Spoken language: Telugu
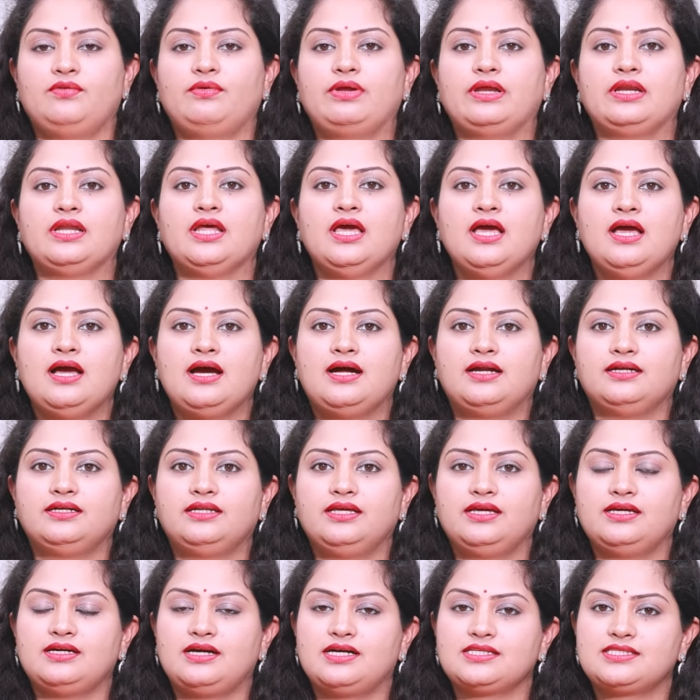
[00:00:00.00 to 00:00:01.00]
రైట్
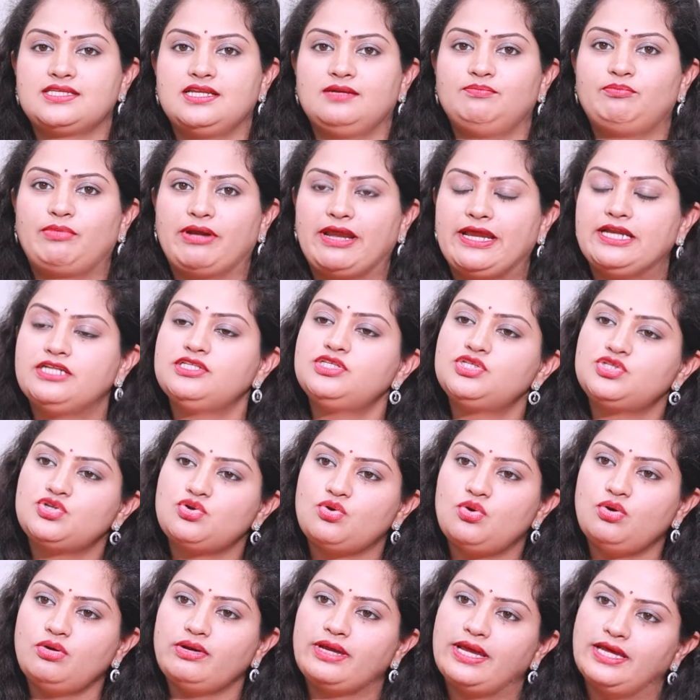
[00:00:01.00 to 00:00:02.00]
అంటే అసలు బ్రెయిన్
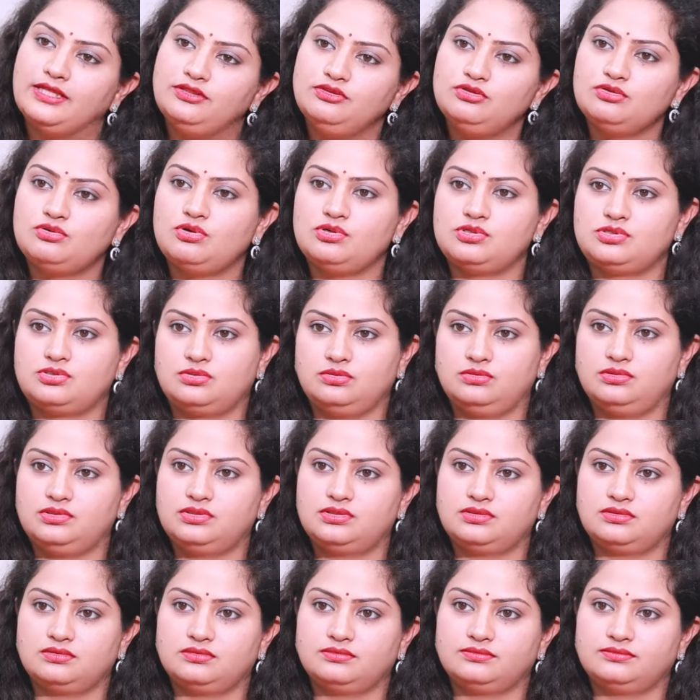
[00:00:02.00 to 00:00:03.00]
స్ట్రోక్ ఎందుకు
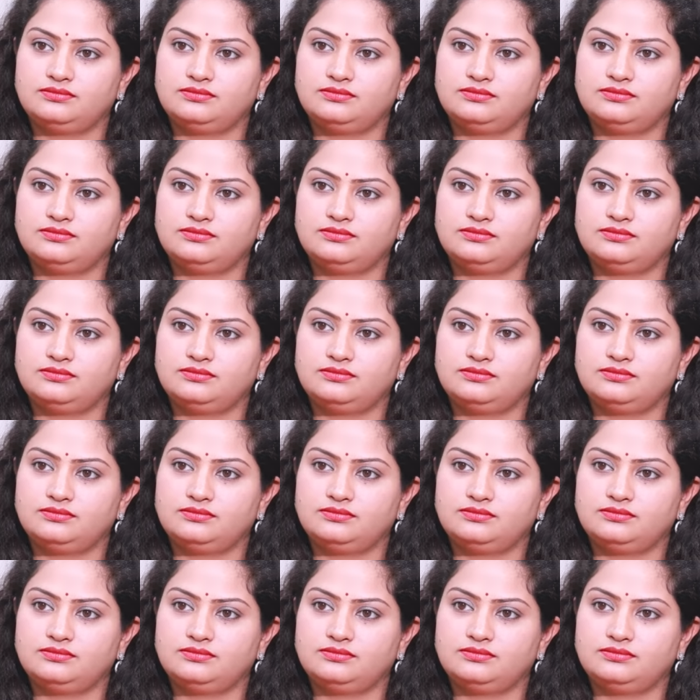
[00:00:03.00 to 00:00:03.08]
వస్తుంది సార్